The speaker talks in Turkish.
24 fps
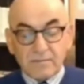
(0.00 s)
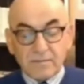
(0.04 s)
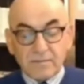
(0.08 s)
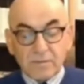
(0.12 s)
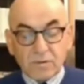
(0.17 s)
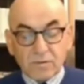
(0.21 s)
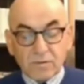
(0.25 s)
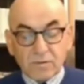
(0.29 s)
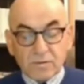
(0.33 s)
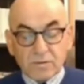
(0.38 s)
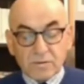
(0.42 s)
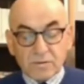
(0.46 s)

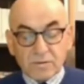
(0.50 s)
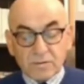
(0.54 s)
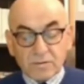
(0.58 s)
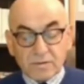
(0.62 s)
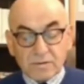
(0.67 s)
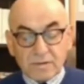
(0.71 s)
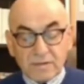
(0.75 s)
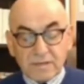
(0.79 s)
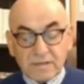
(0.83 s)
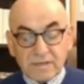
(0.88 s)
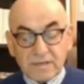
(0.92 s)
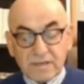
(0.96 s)

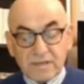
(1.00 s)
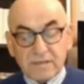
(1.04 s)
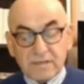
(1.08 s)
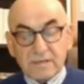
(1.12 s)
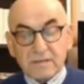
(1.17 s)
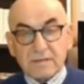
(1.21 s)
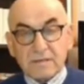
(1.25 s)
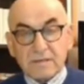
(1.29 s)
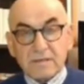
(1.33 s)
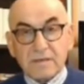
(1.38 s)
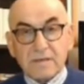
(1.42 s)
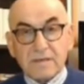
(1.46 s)
1992
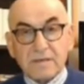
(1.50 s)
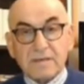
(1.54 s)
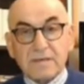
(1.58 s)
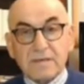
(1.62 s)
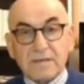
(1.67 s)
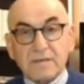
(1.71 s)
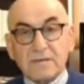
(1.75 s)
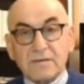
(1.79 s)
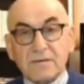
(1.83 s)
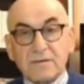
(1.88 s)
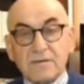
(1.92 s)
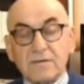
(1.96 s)
yılında
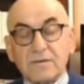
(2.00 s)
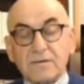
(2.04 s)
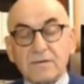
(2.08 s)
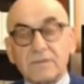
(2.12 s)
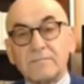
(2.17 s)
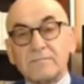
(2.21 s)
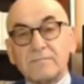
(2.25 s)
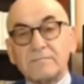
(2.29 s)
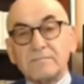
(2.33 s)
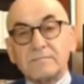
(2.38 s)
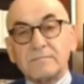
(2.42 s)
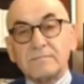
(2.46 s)
iyi
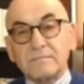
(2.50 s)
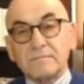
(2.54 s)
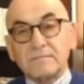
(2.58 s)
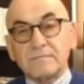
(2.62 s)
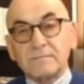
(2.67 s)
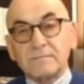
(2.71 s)
hatırlıyorum